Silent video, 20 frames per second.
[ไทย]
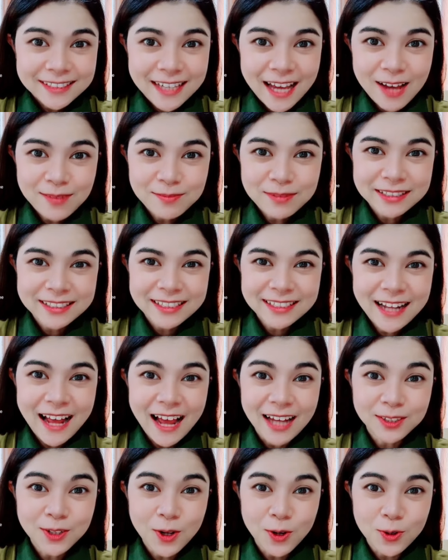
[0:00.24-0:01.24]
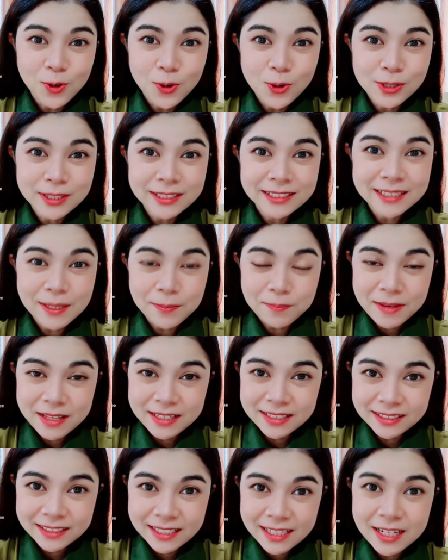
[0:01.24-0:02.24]
คำอธิษฐานของคุณจะเป็น
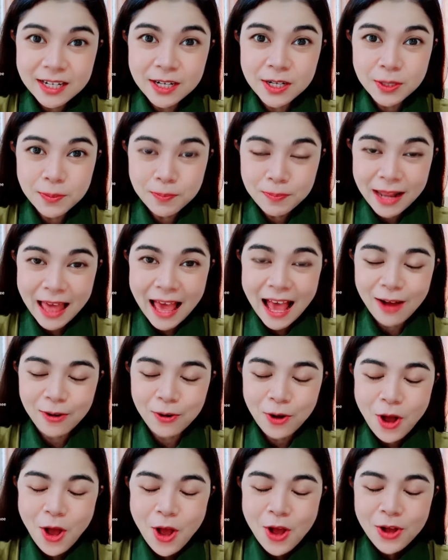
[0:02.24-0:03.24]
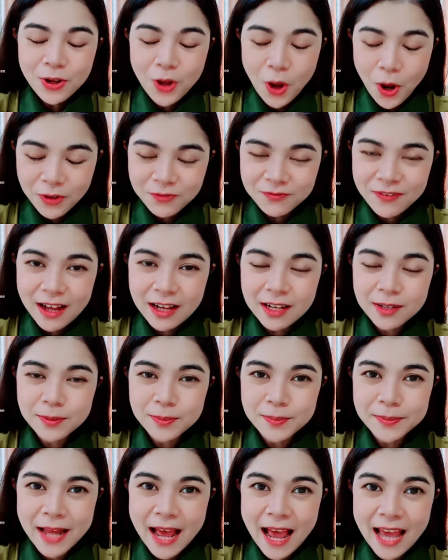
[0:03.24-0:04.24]
จริงหรือเปล่า ก่อนฟังคำ
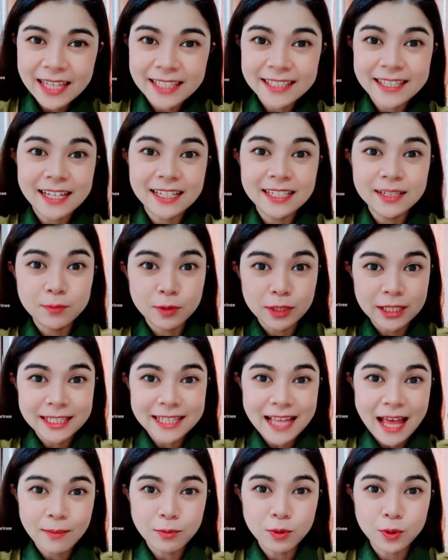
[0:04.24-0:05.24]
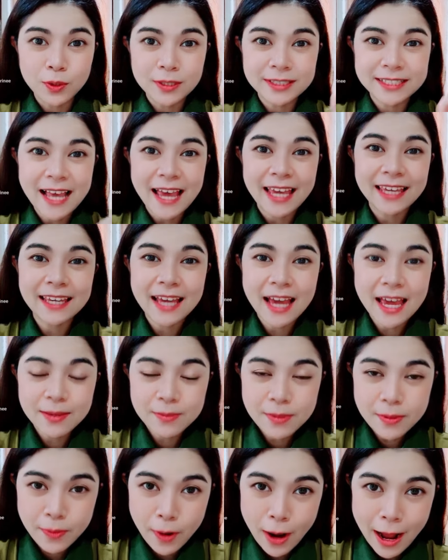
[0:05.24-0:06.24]
ทำนายอย่าลืมไปติดตามกดหัวใจให้
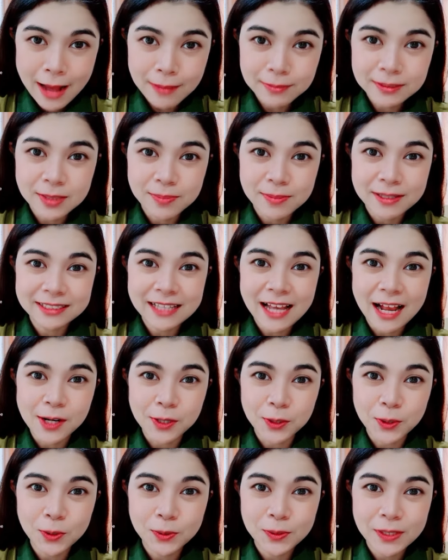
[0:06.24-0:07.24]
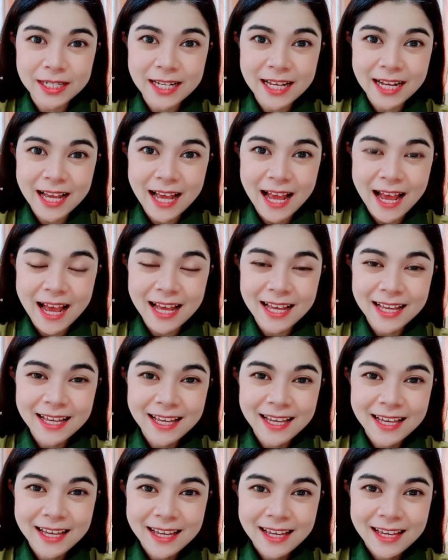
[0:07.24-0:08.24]
แม่หมออ้ำธรรมทาโร่ด้วยนะคะ
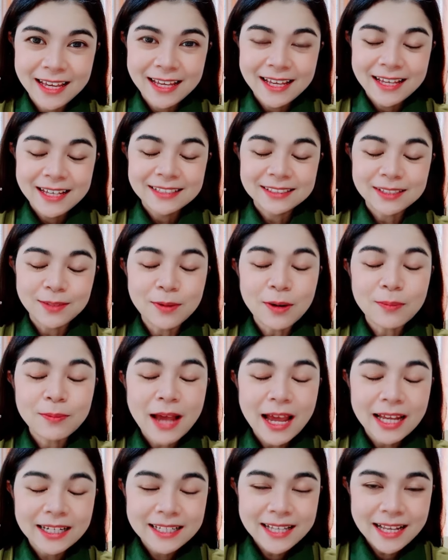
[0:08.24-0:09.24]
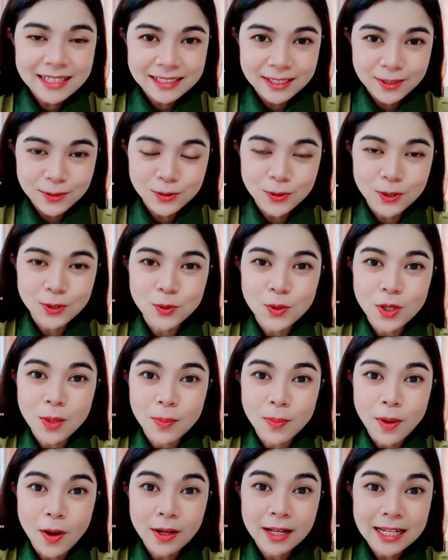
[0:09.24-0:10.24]
สำหรับใครที่อยากจะดูส่วนตัวกับ
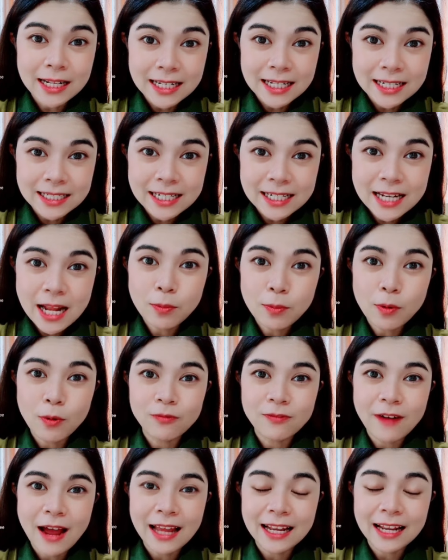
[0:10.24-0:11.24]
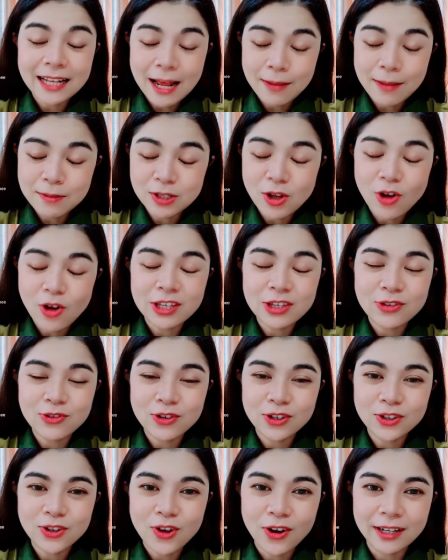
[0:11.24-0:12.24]
หมอคลิกลิงก์ที่หน้าโปรไฟล์และทักมาจองคิว
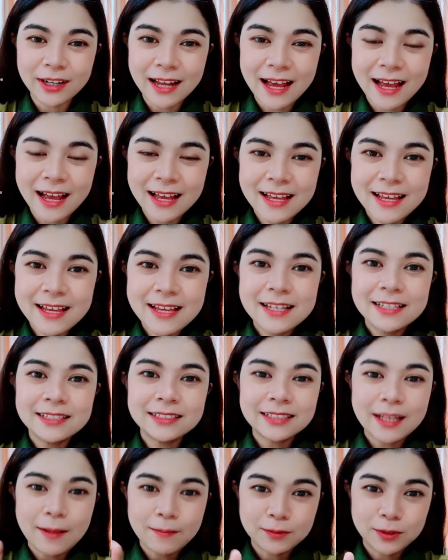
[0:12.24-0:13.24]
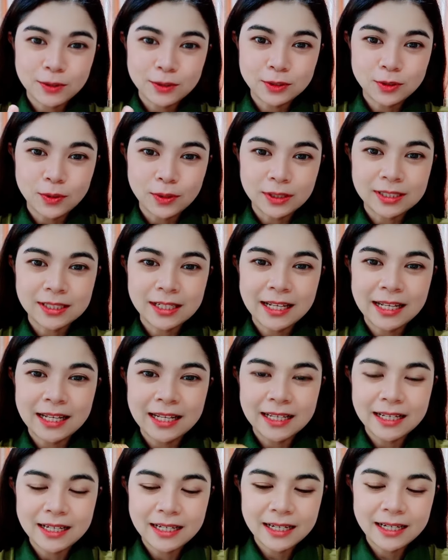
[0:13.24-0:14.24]
กันก่อนนะ สับสดๆกัน
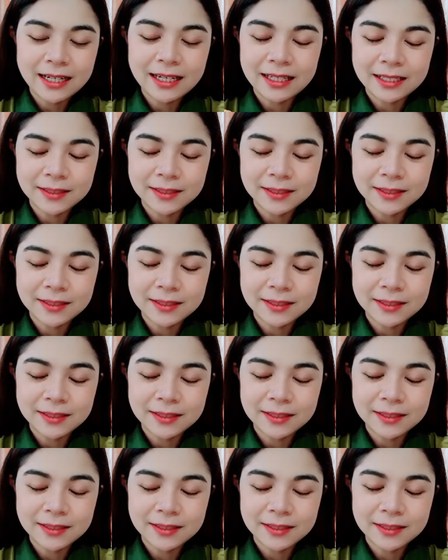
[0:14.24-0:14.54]
เลย